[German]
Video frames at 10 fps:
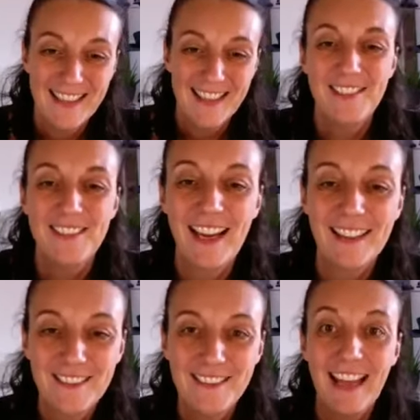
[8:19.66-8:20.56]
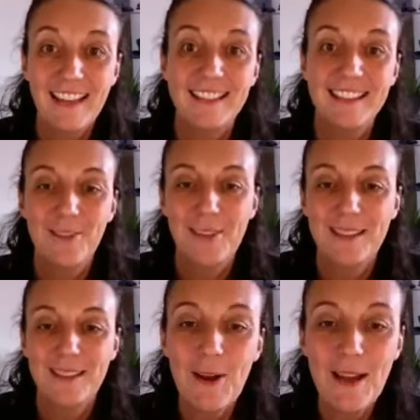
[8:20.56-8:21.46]
wir, tragen unser Herz hier auf der
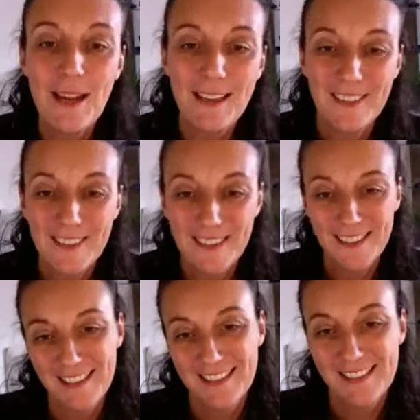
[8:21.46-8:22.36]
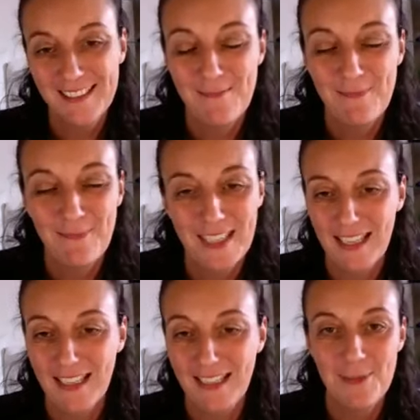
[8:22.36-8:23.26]
Zunge und ähm,
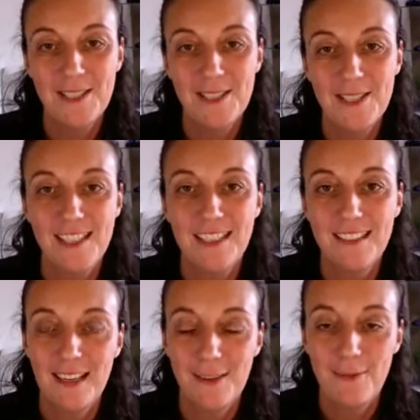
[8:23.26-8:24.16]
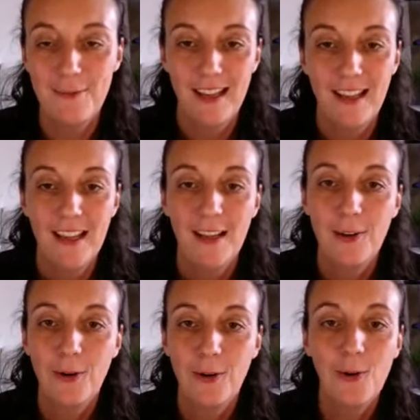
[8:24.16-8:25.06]
ja, die Menschen hier sind einfach
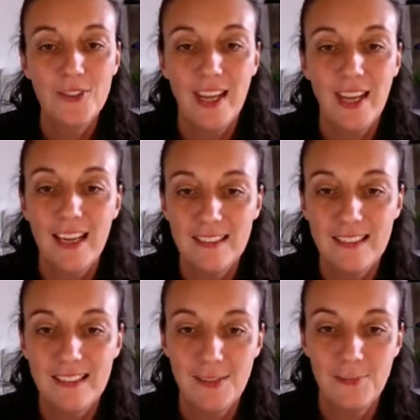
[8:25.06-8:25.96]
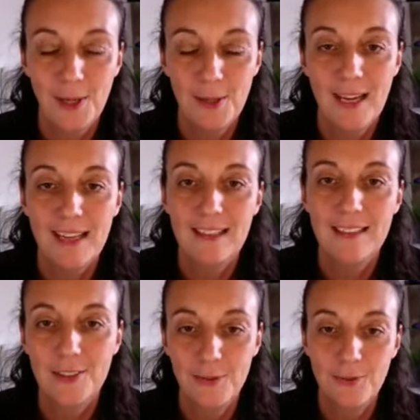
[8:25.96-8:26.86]
großartig. Man merkt auch,
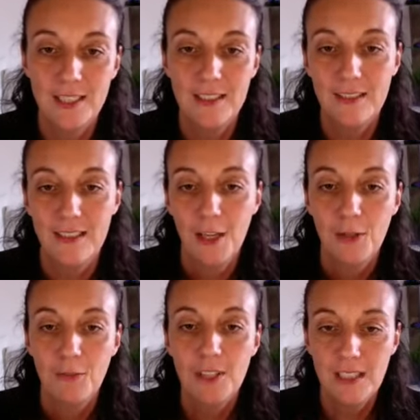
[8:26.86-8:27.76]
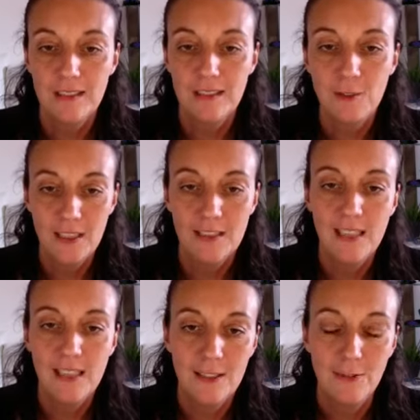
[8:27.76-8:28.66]
dass viele, viele
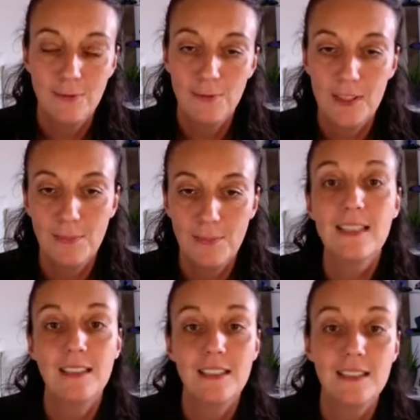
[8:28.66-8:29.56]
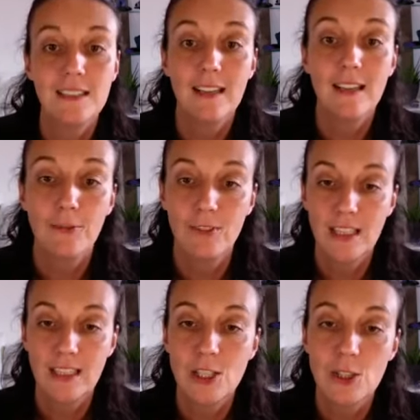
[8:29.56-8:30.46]
Nationalitäten, viele Mentalitäten
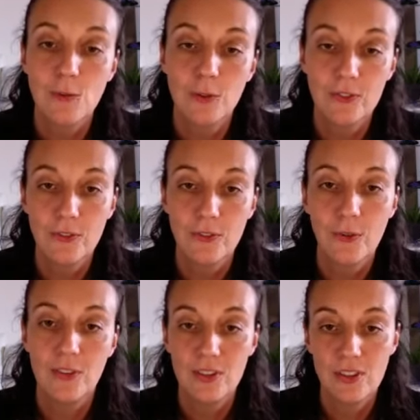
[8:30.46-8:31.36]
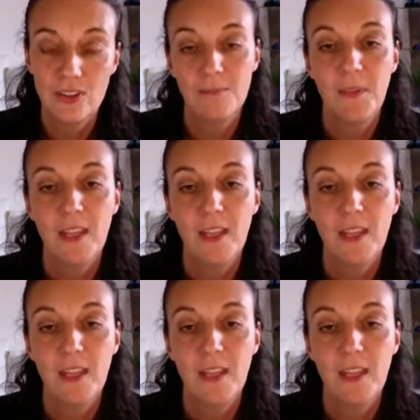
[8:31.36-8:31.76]
aufeinanderstoßen und äh,